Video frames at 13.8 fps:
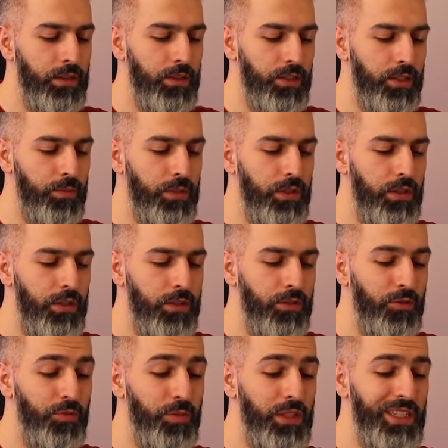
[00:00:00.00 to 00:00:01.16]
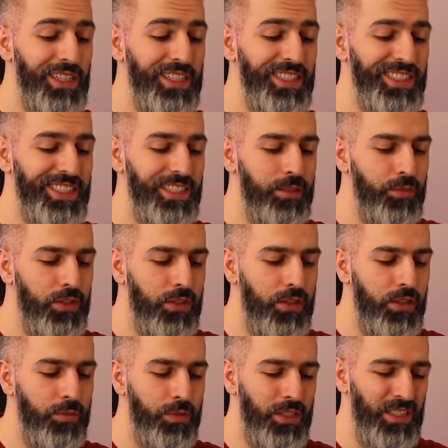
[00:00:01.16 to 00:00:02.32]
На самом деле у меня не самые
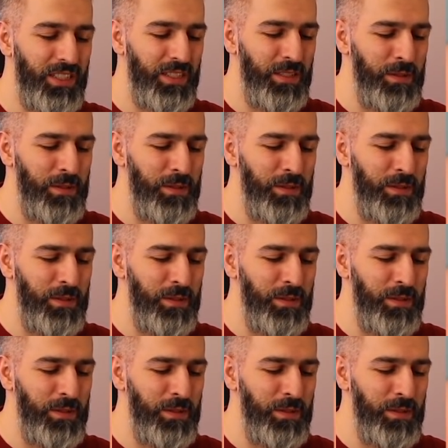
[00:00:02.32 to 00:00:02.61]
слабые